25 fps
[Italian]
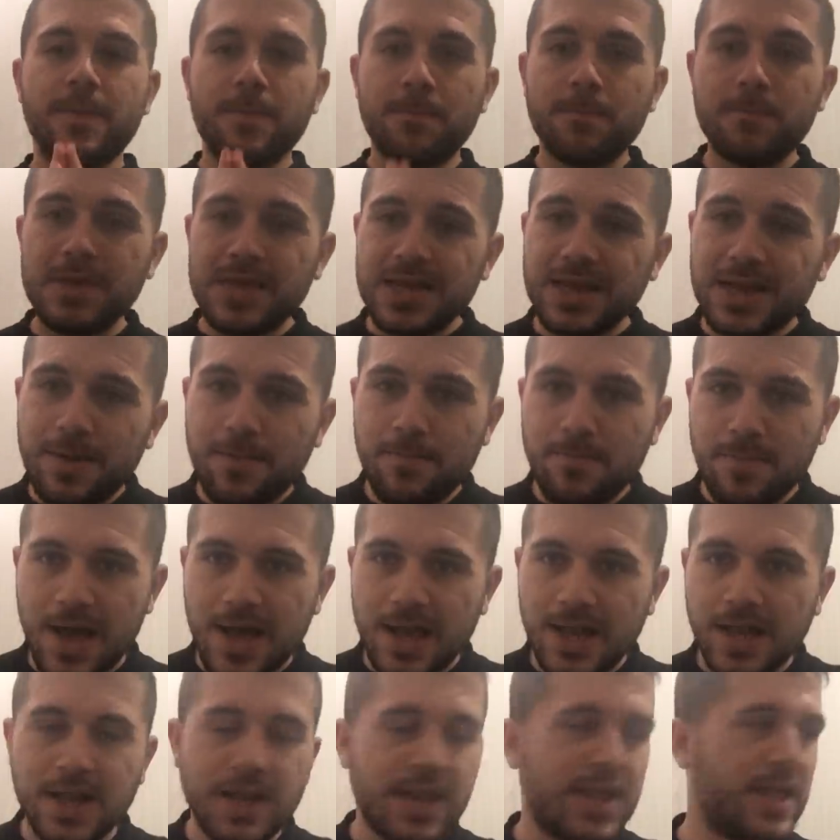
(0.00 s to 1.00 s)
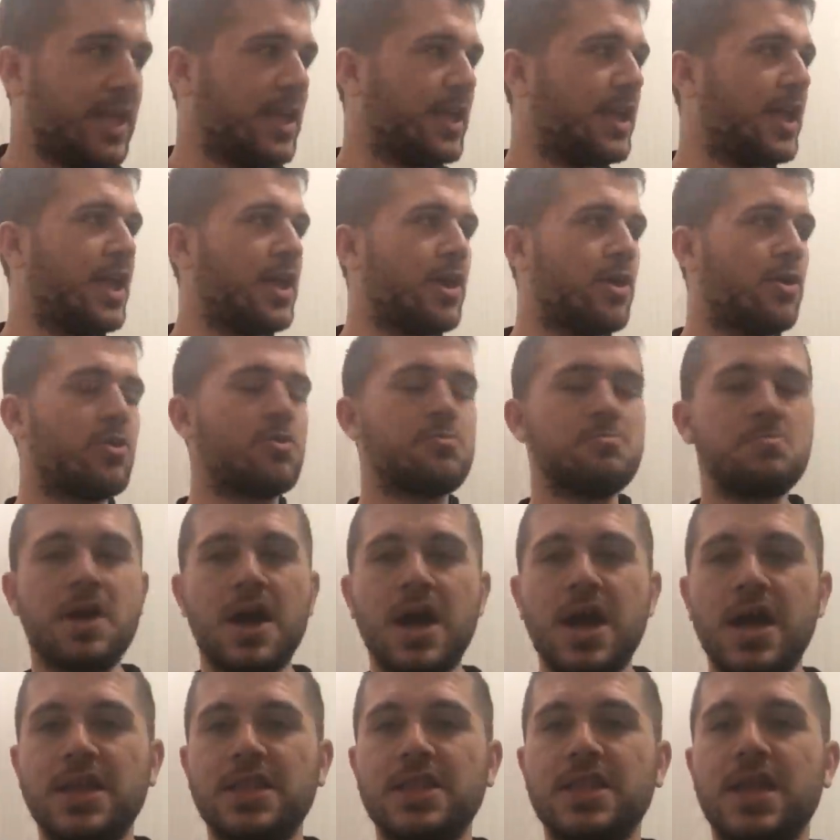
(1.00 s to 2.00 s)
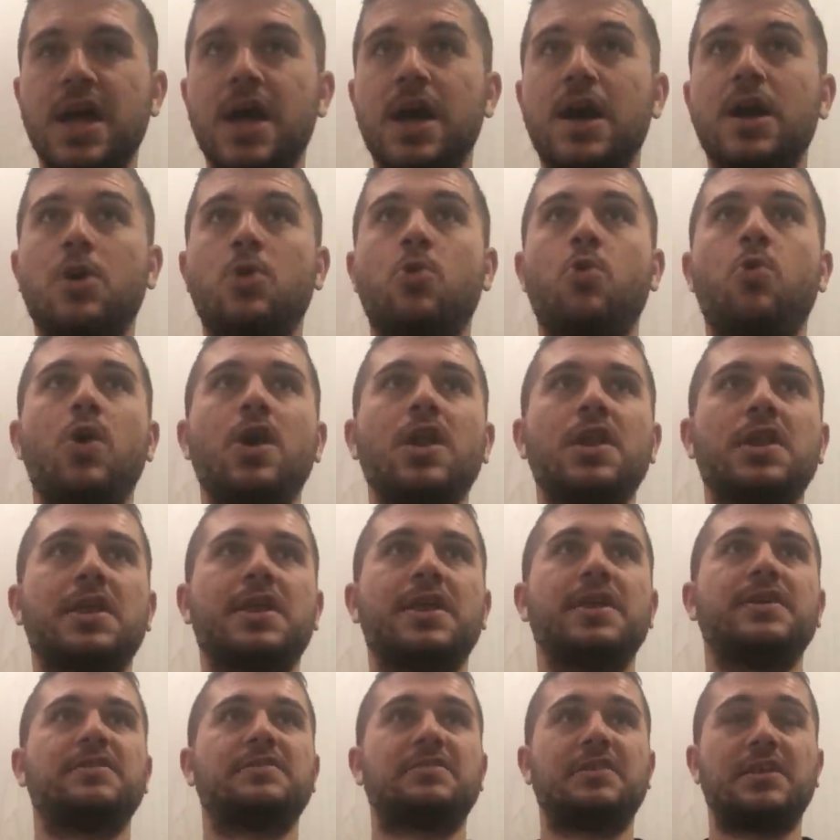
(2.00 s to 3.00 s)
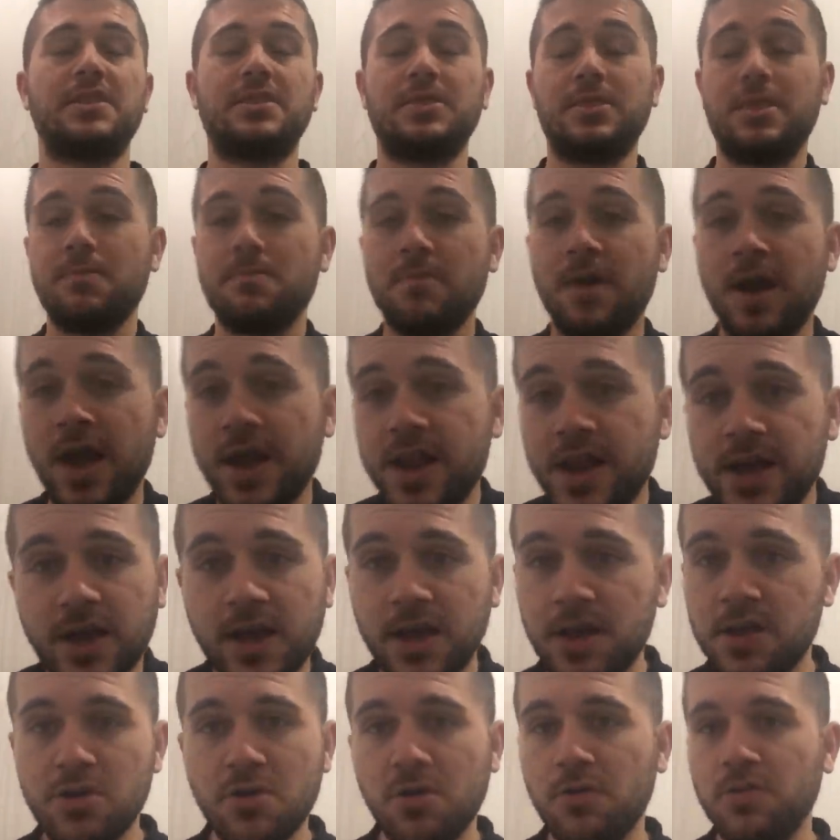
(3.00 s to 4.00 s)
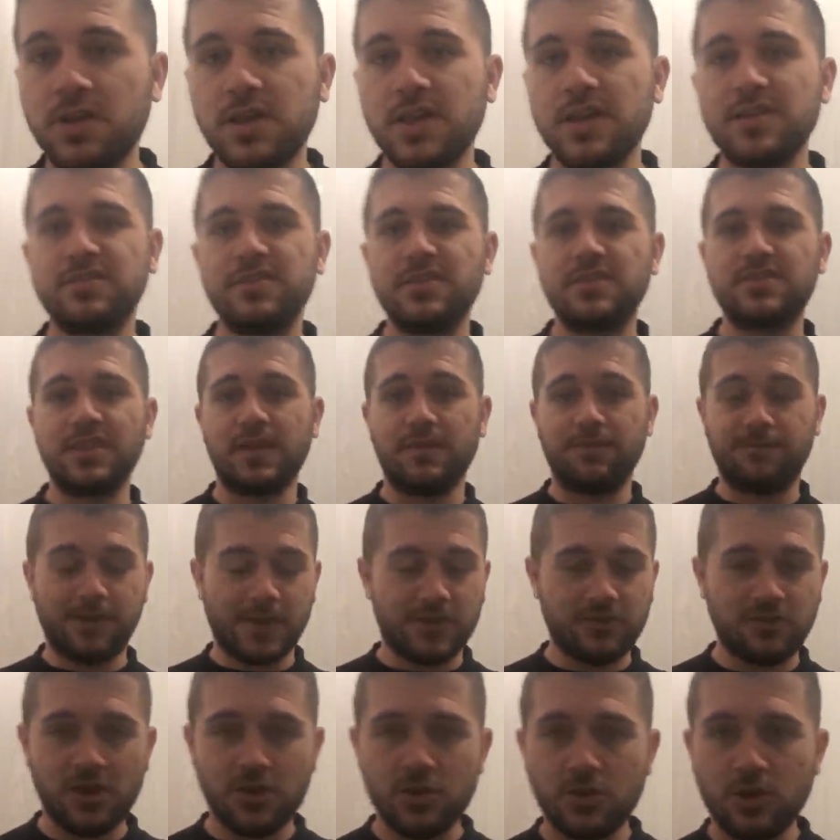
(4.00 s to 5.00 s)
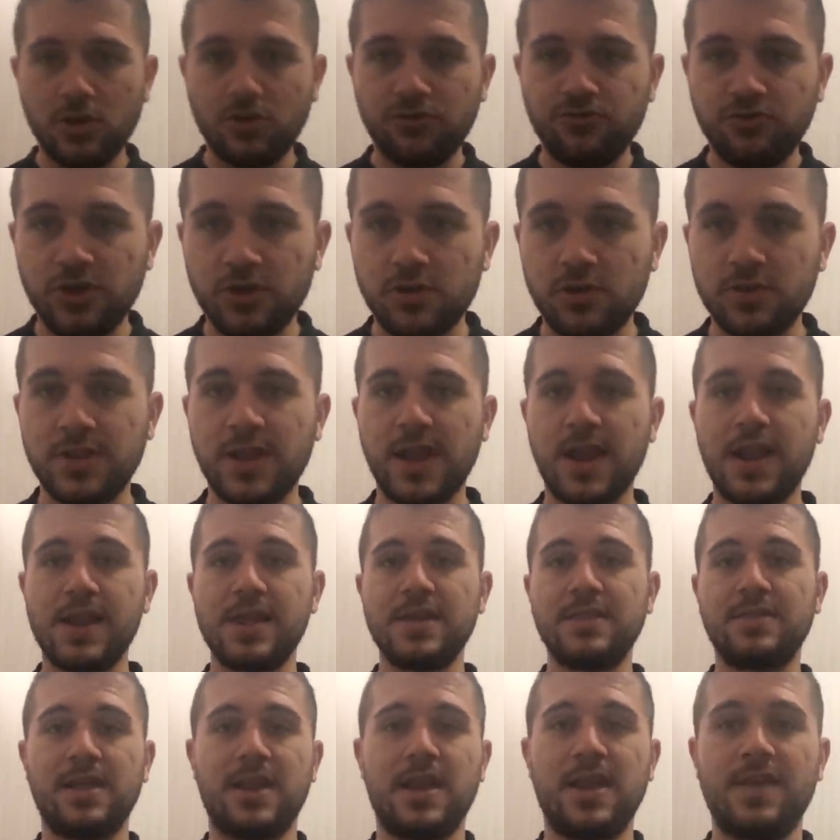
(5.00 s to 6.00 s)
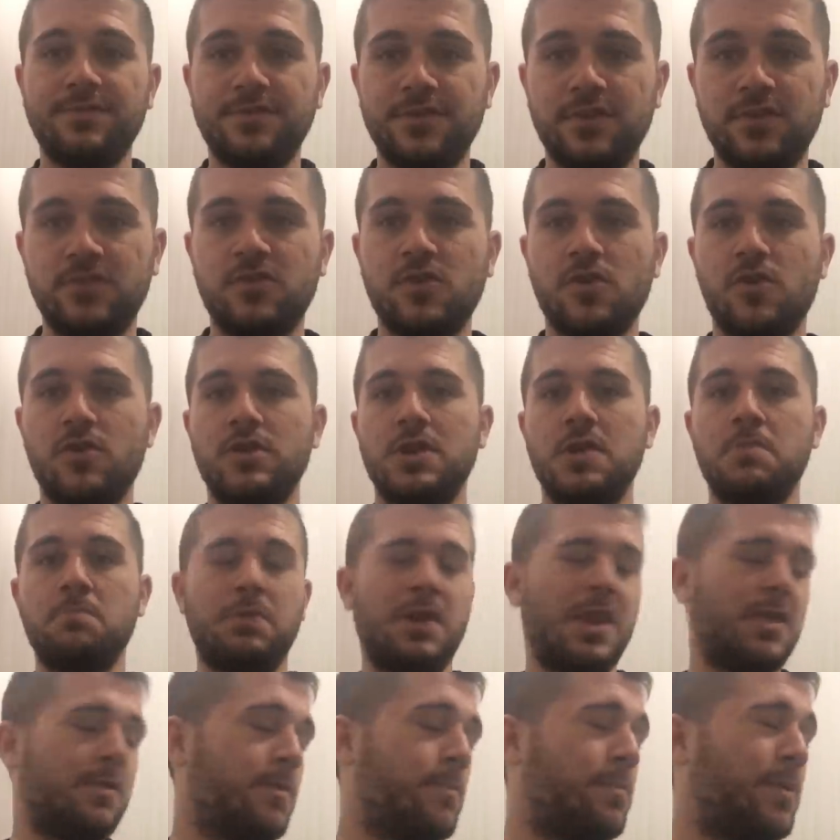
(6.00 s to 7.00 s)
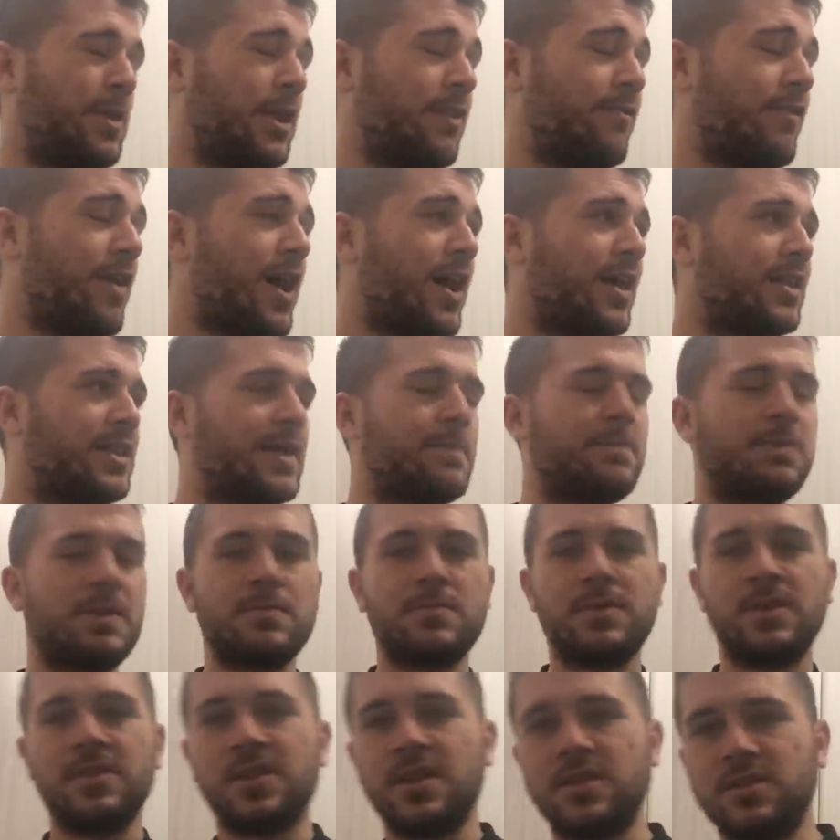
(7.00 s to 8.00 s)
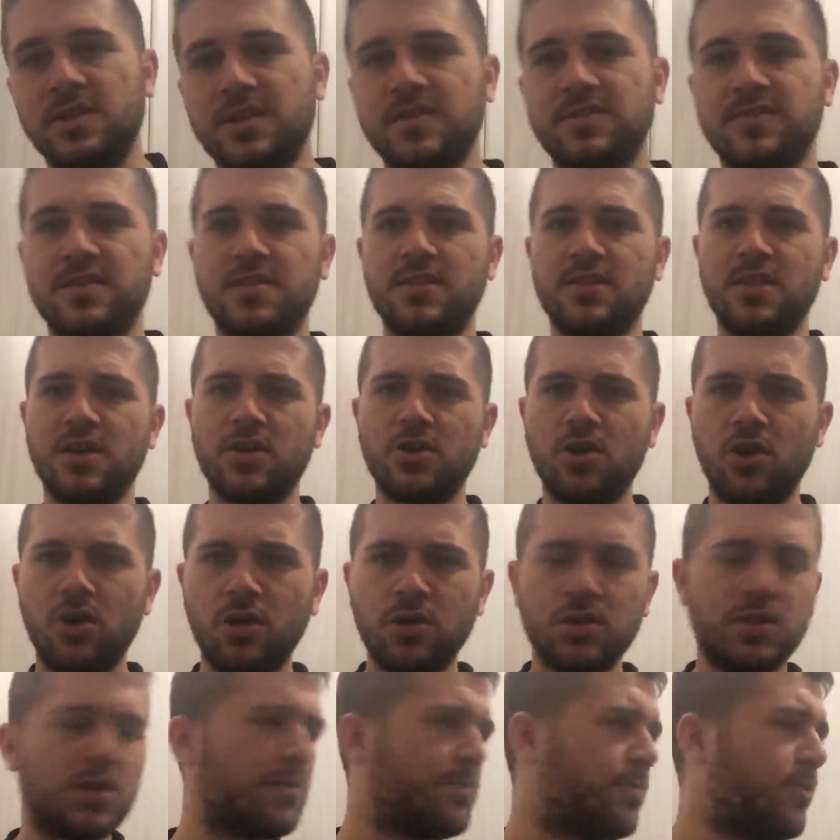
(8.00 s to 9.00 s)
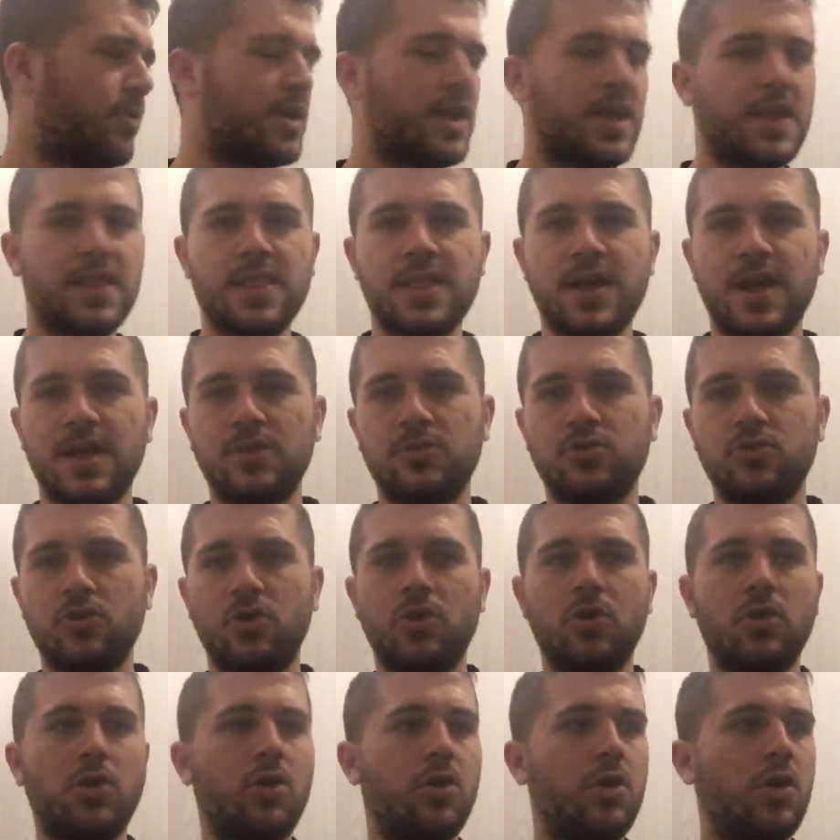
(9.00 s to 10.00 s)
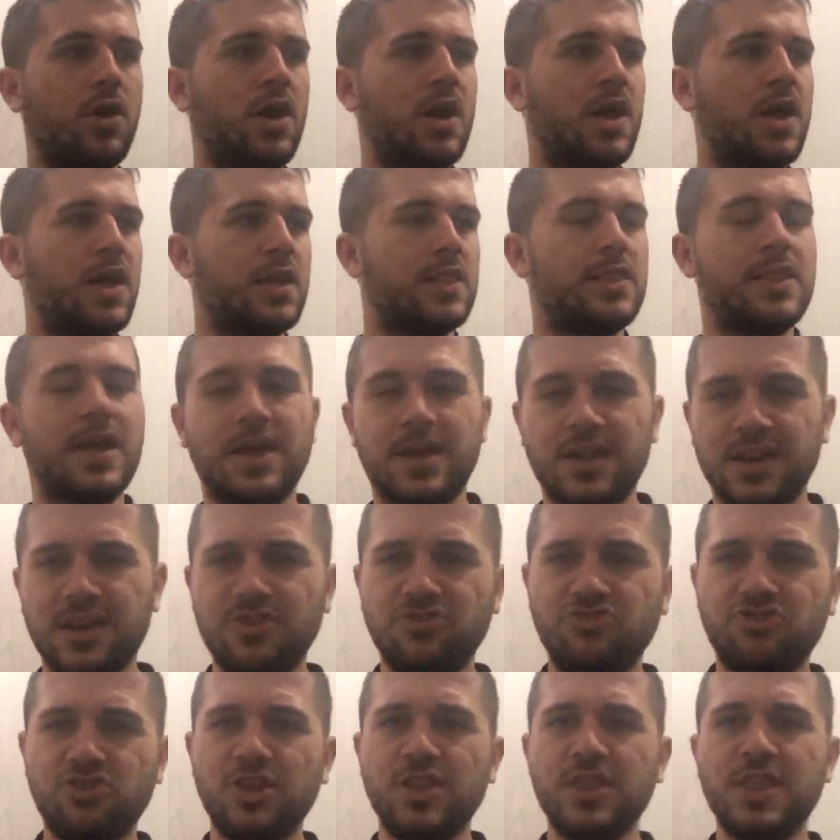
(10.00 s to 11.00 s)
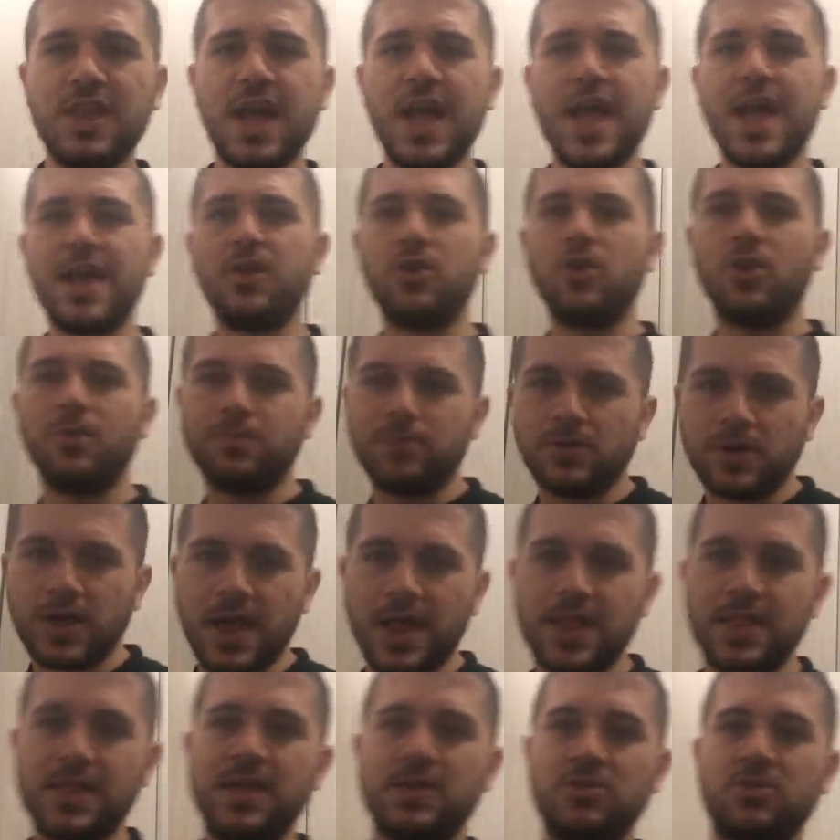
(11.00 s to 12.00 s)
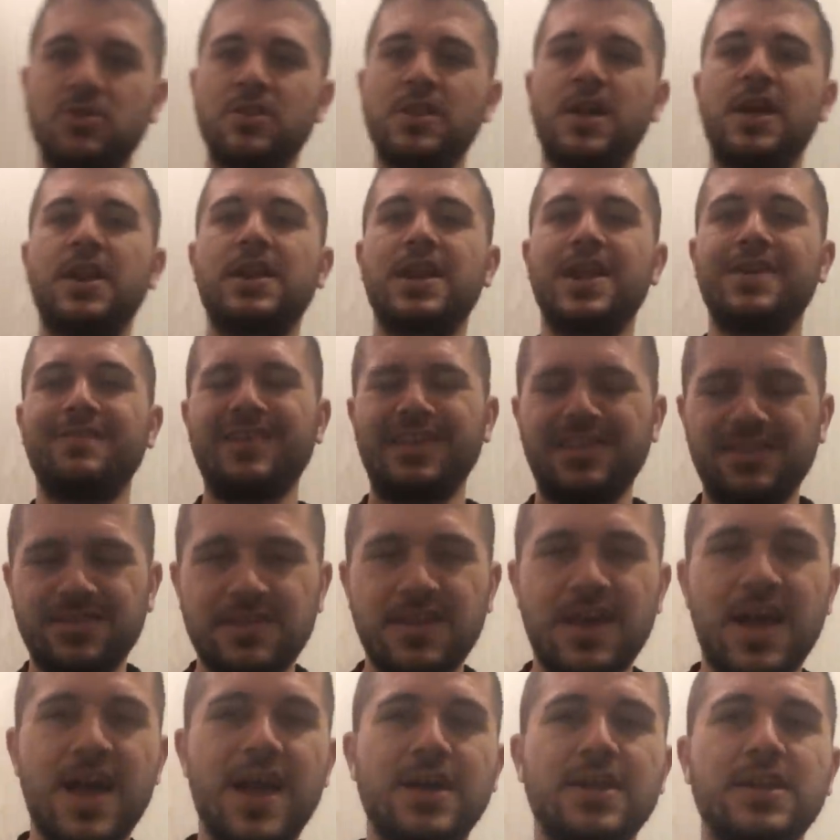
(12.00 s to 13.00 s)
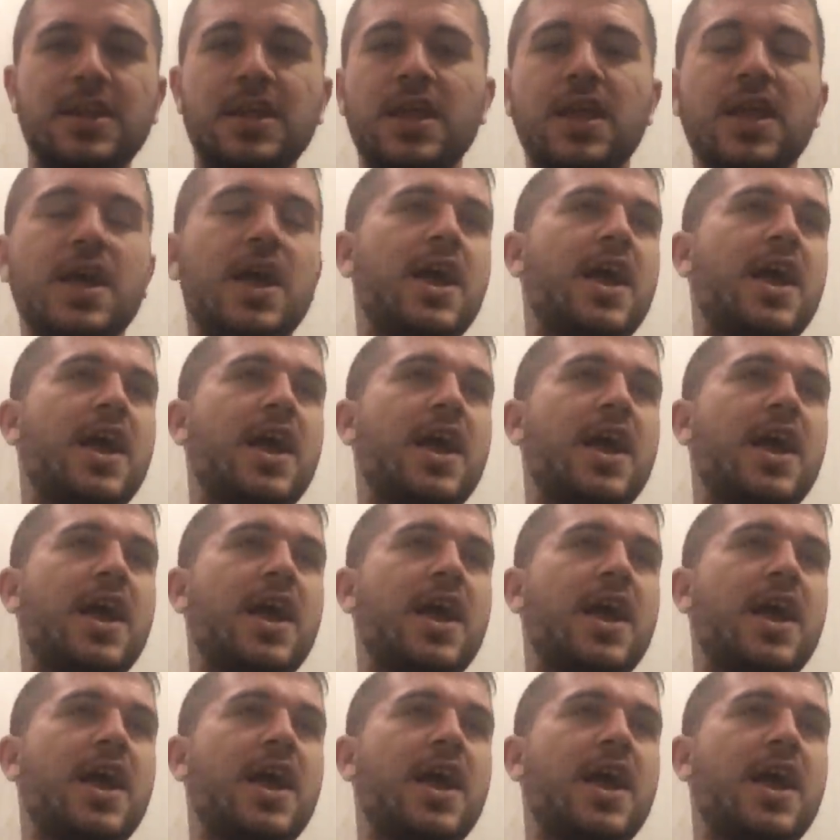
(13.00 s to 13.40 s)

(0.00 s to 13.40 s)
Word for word: Mirabelli è ormai da qualche settimana che, non, che, si sta facendo il giro delle televisioni private, prima è andato a 7 Gold, poi è andato da Criscitiello, poi è andato da Ravezzani